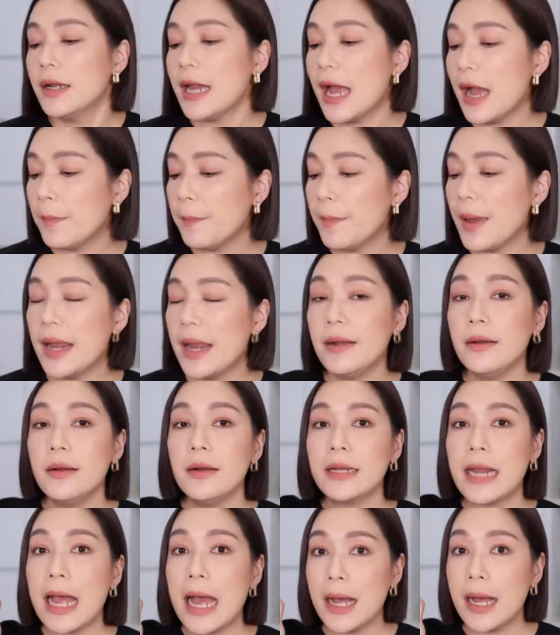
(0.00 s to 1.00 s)
นางเป็น
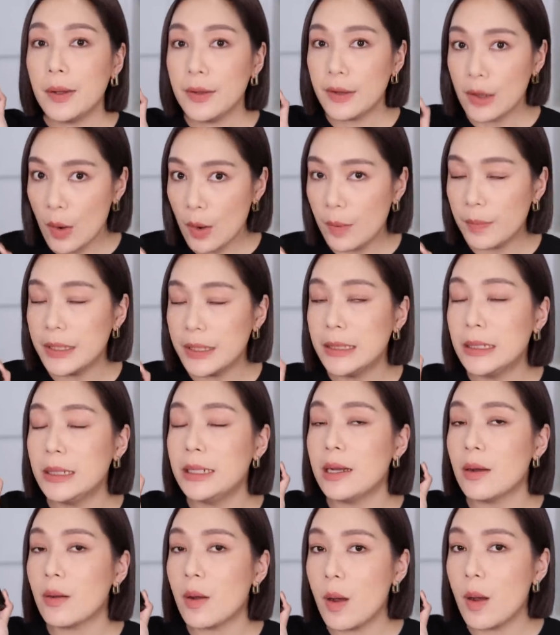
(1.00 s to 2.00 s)
ทั้งรองพื้น
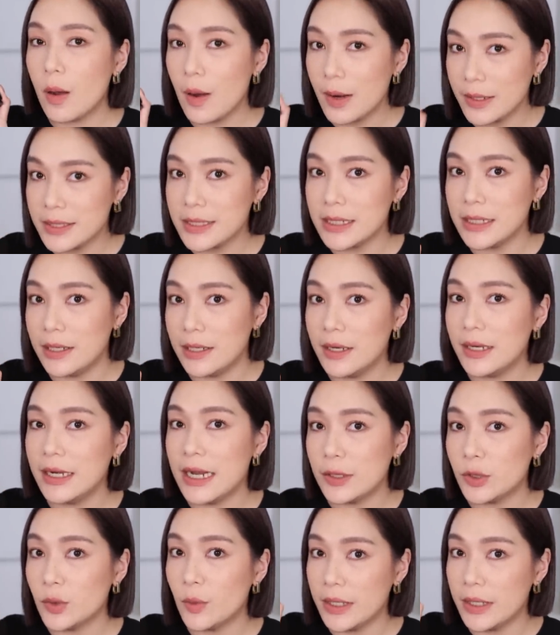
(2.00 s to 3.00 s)
แล้วก็คอนซีลเลอร์ใน
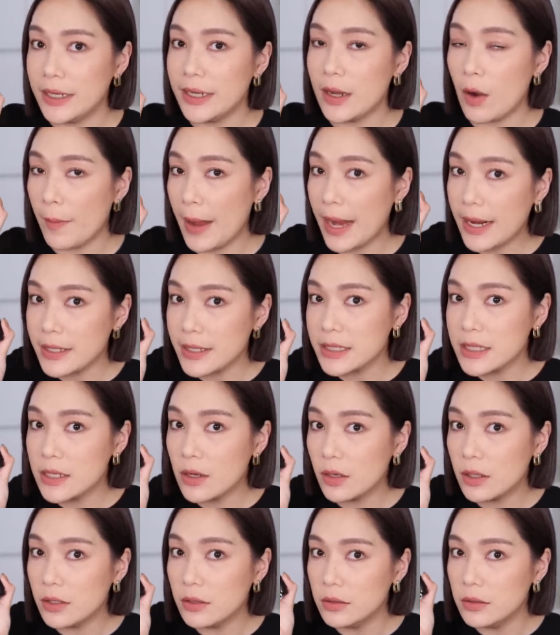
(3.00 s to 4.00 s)
ตัวเดียวแพคเกจจิ้ง
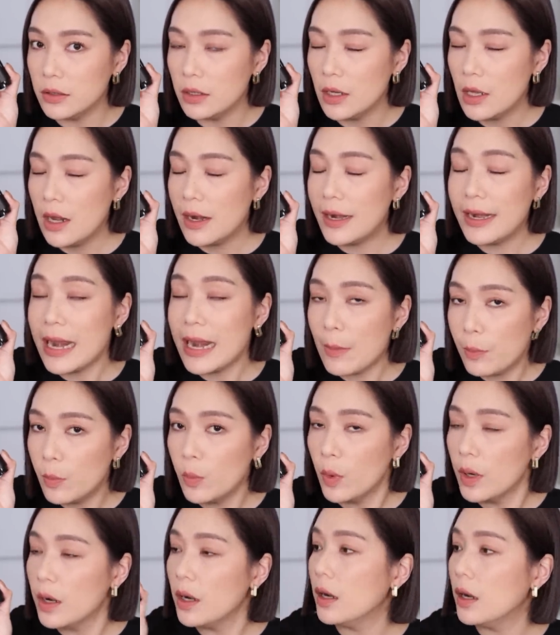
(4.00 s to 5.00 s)
ก็คือล้ำเวอ